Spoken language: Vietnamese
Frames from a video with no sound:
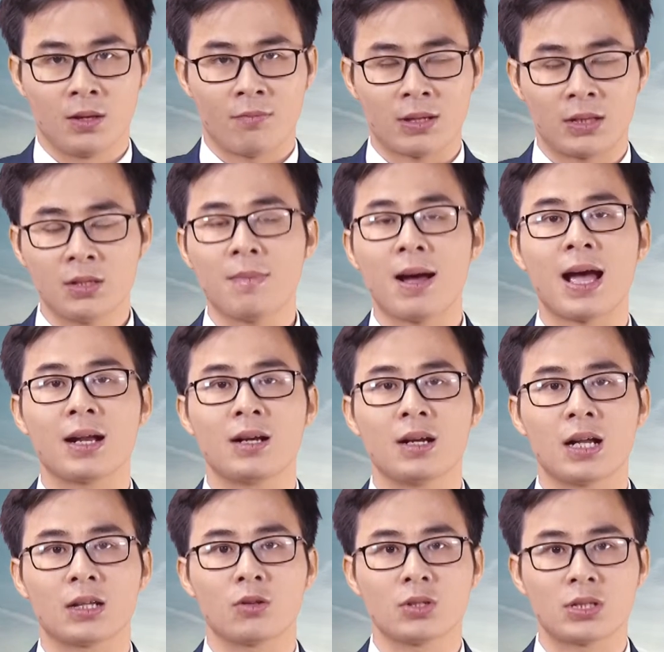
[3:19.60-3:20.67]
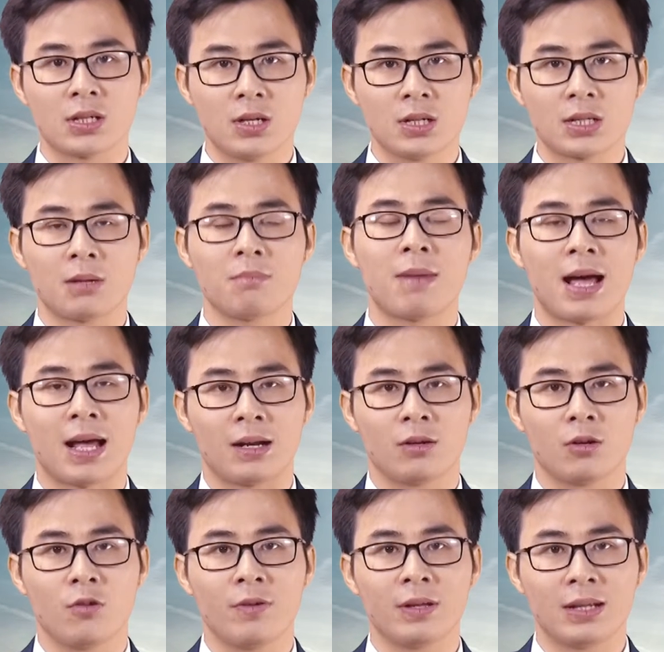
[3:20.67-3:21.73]
và thứ ba nữa là tôi sẽ hướng dẫn bạn
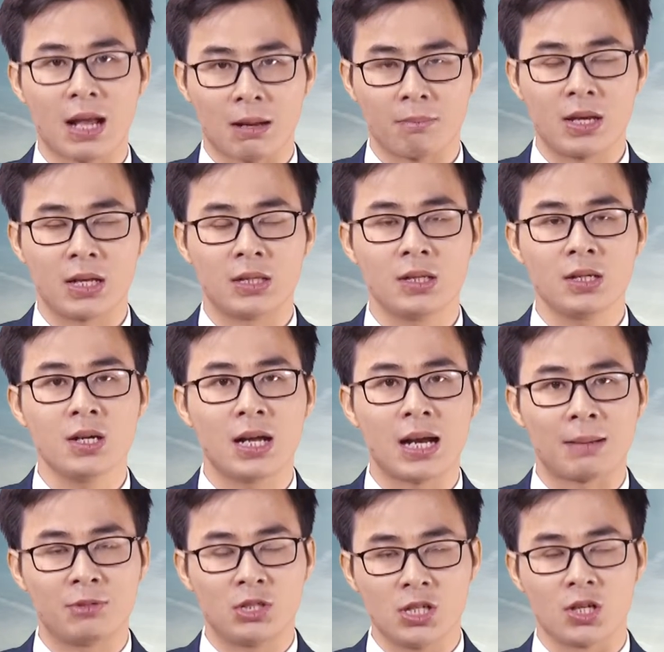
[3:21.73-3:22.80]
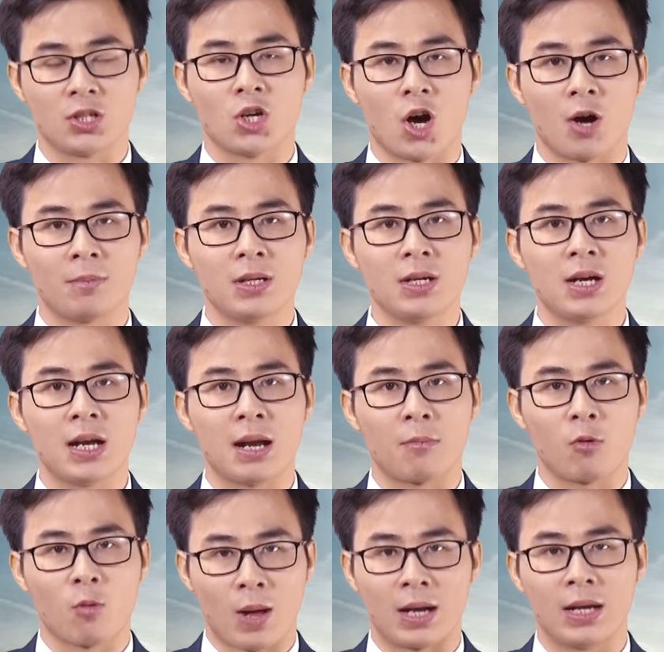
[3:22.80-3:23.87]
đối với đặc biệt những người làm trưởng nhóm, những người làm
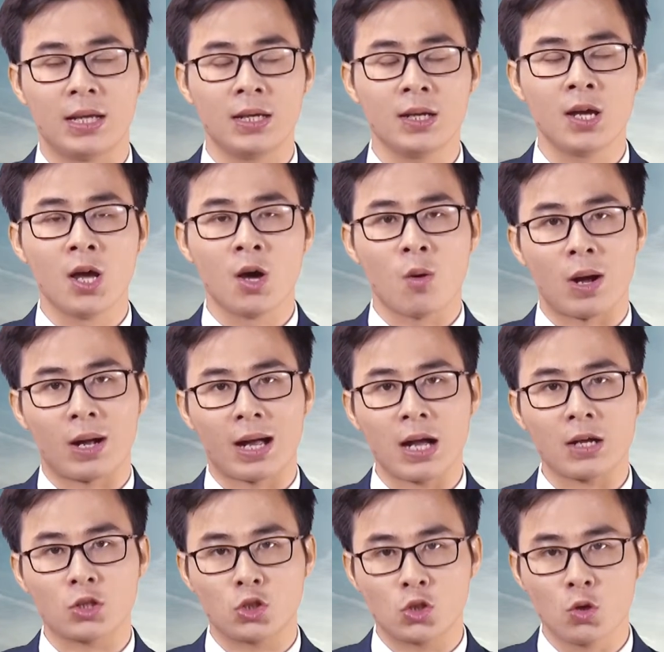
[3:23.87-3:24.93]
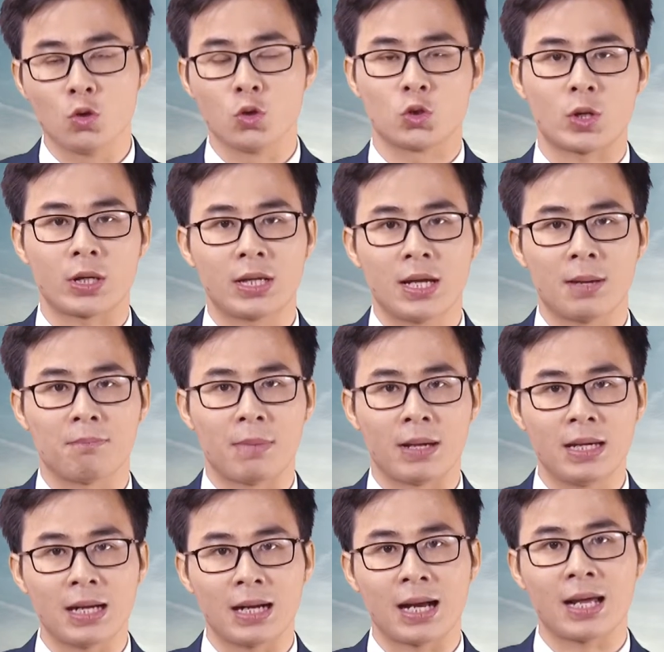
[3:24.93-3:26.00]
quản lý hoặc các chủ doanh nghiệp mà
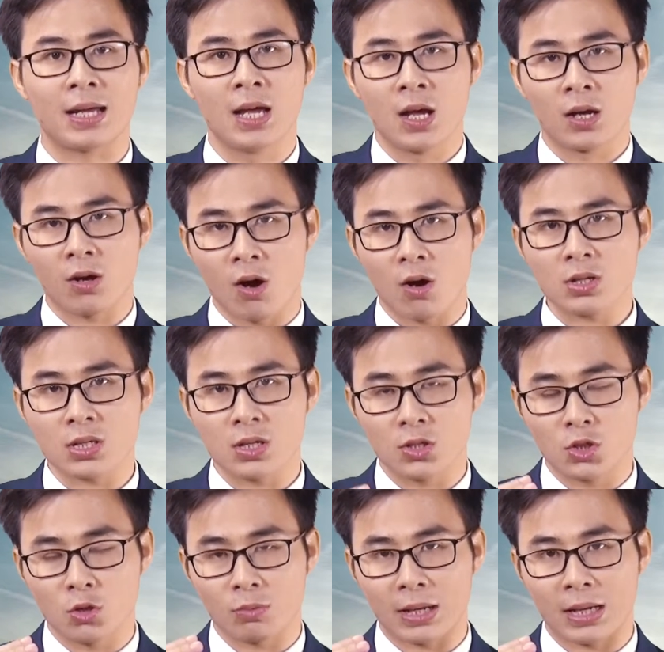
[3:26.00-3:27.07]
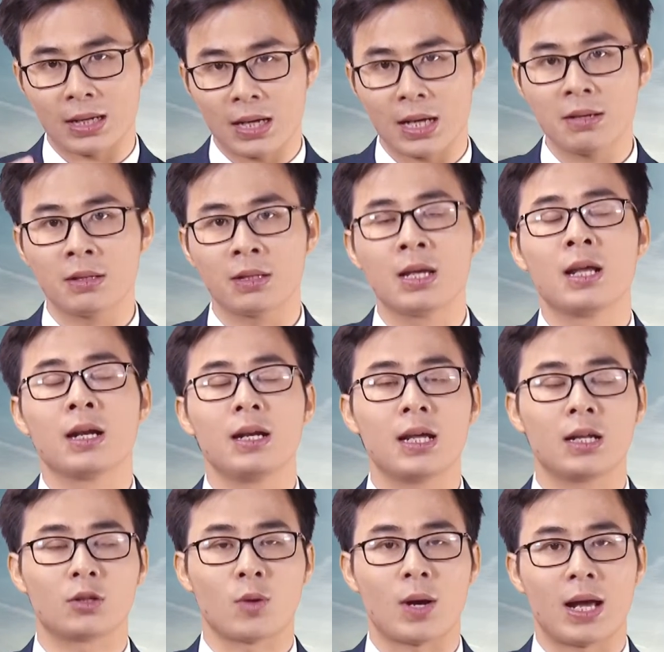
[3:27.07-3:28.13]
hiện nay có sử dụng cái kênh
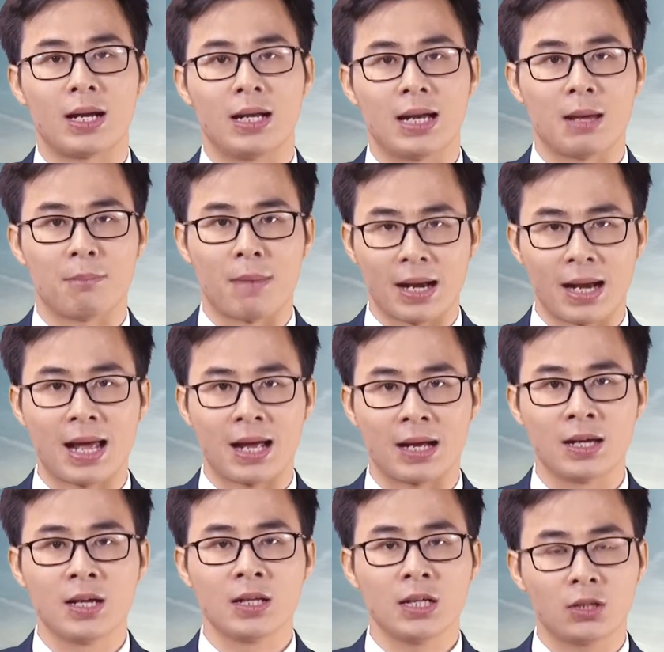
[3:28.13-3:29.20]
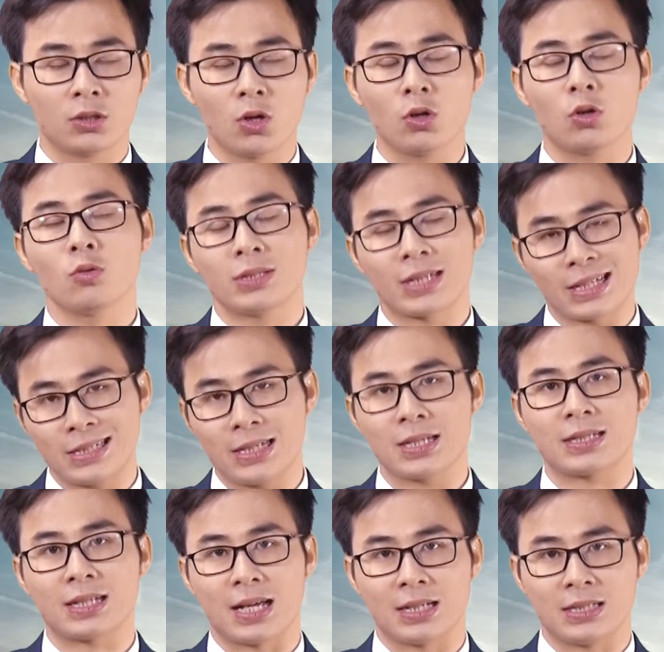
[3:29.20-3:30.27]
điện thoại này để bán hàng thì tôi cũng sẽ chia
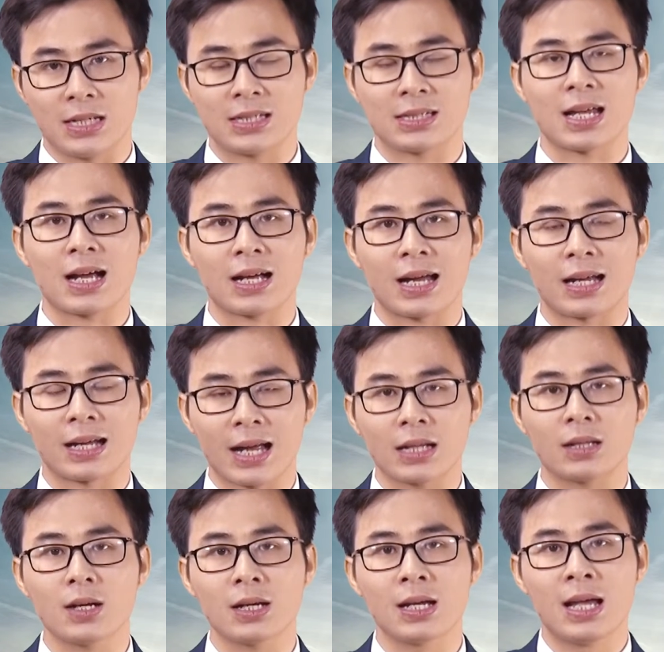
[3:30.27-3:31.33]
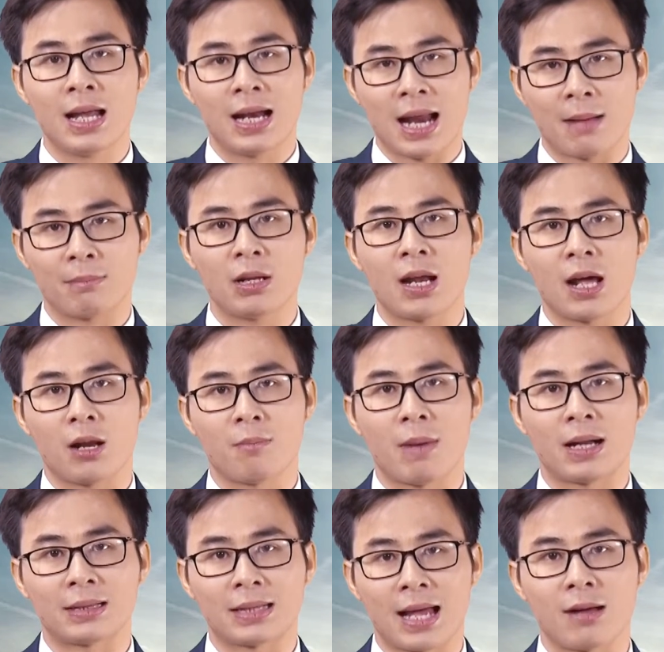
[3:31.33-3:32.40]
sẻ chính xác cái cách thức làm thế nào để
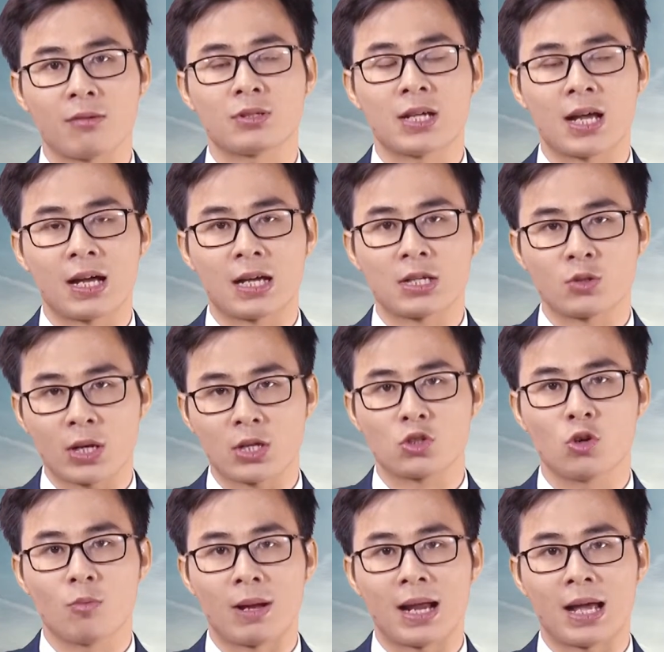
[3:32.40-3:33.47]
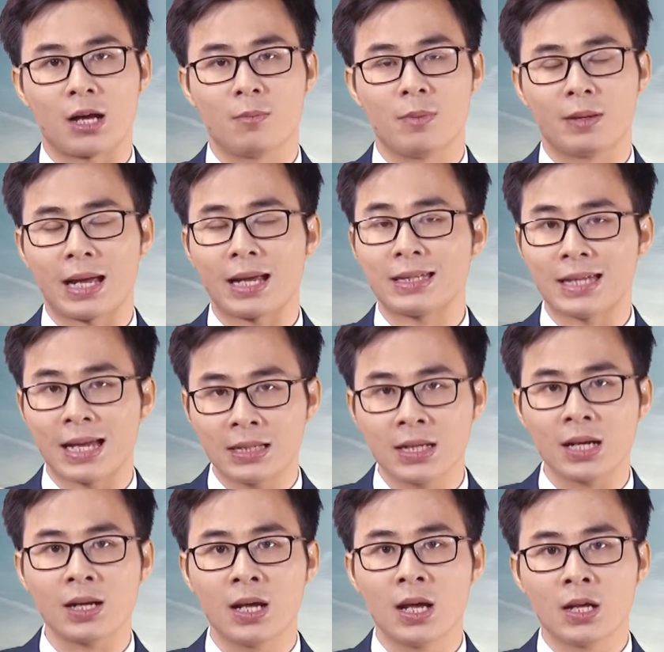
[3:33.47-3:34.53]
bạn tạo ra cái doanh số bán hàng của mình cách nhanh
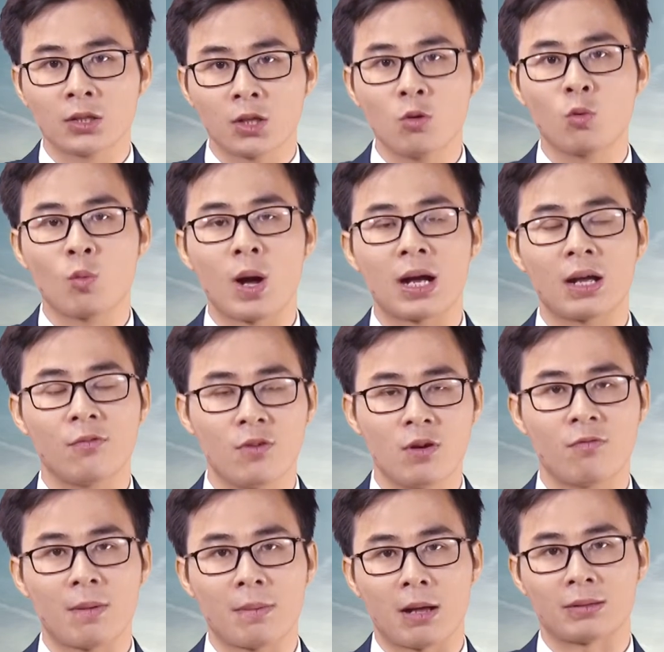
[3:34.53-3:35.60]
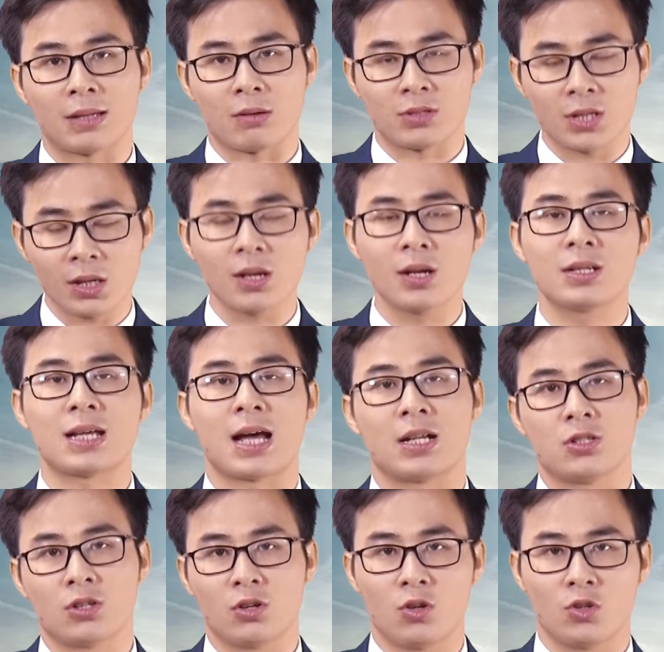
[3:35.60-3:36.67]
nhất thông qua cái phương pháp đào tạo rất đơn giản
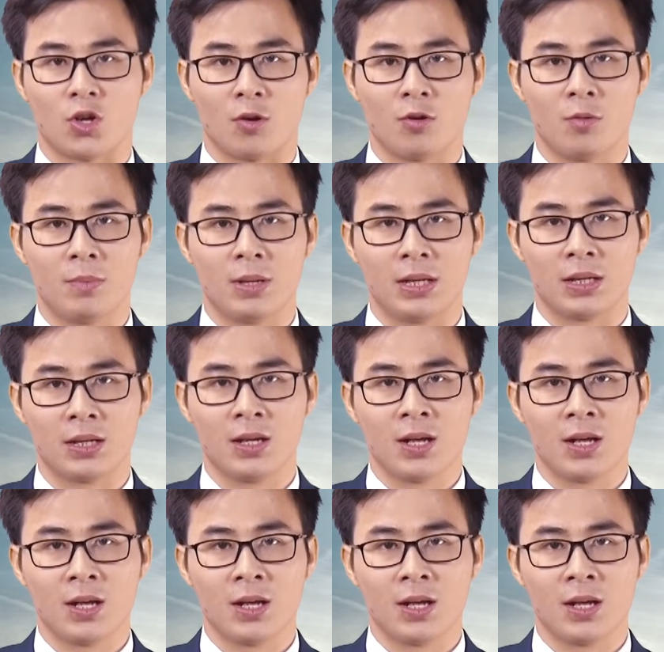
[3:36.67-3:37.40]
cho cái đội nhóm của mình.